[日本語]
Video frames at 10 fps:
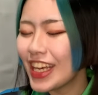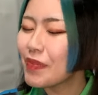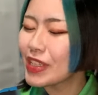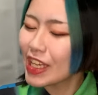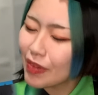やっ
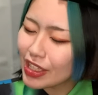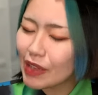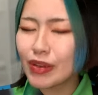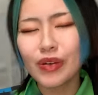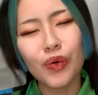ぱたまに食
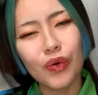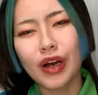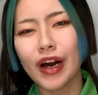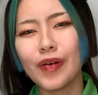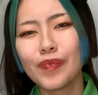べる方
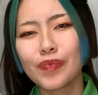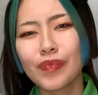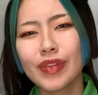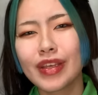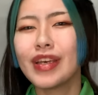が
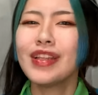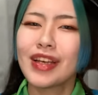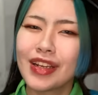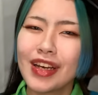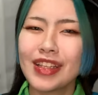いいん
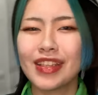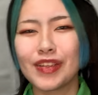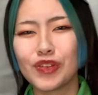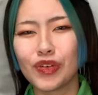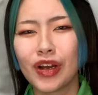だなってちょっ
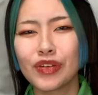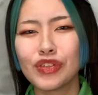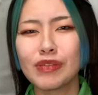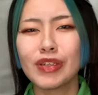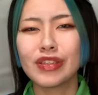と学習
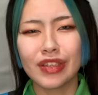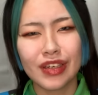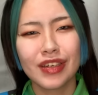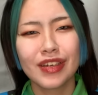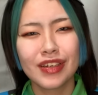しましたね
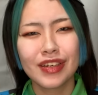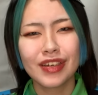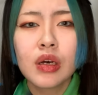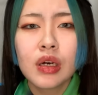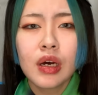
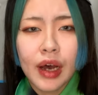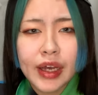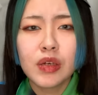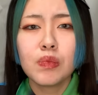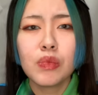は
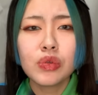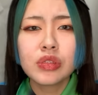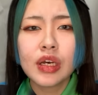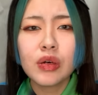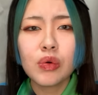いもう
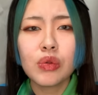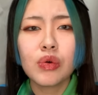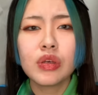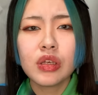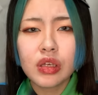最後
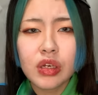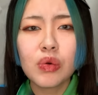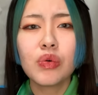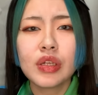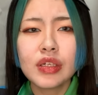の1
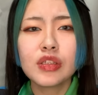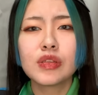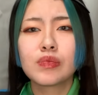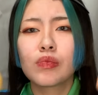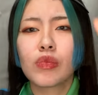個です
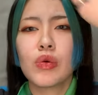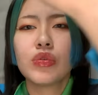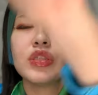こ